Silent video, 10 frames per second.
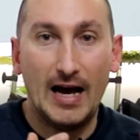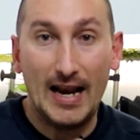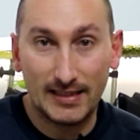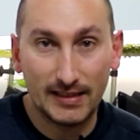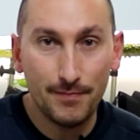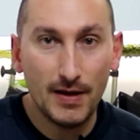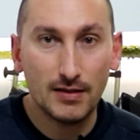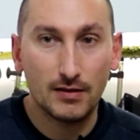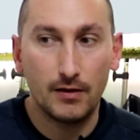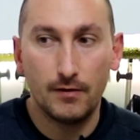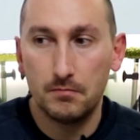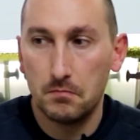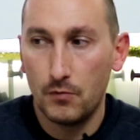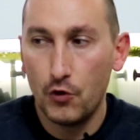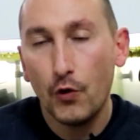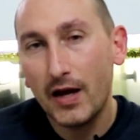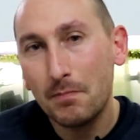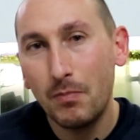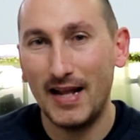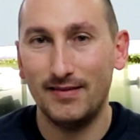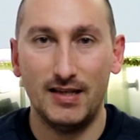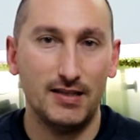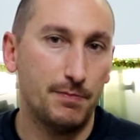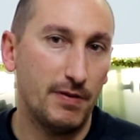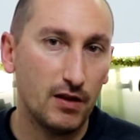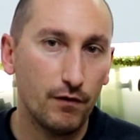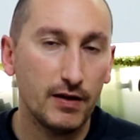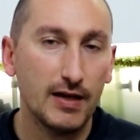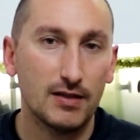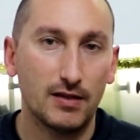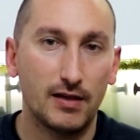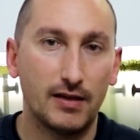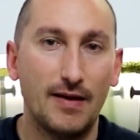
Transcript: A las gambas no hay plantas específicas